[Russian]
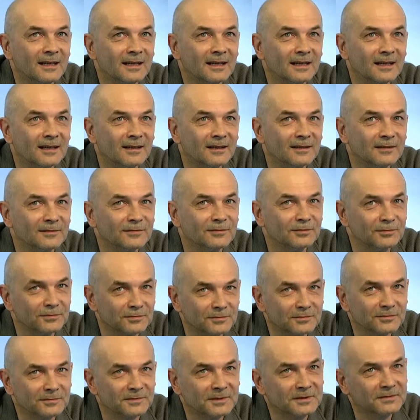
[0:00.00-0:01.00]
э, ну,
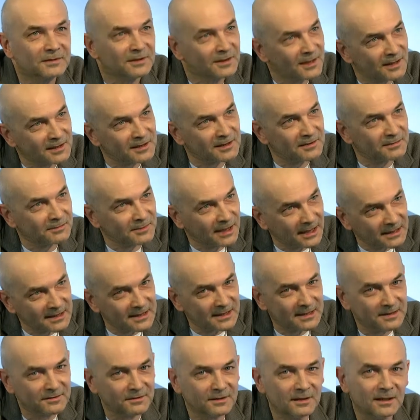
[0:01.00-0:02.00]
в 19 конце
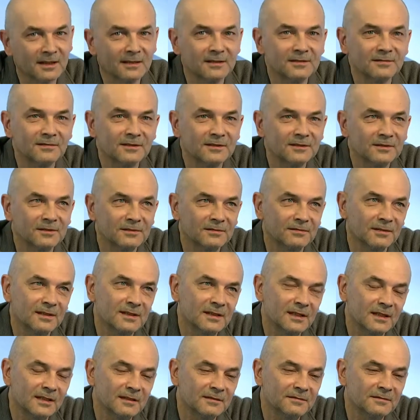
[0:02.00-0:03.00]
19 начало
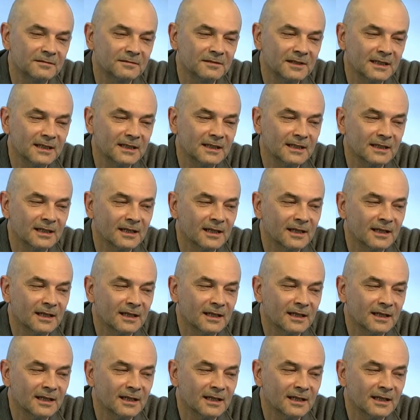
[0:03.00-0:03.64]
20 века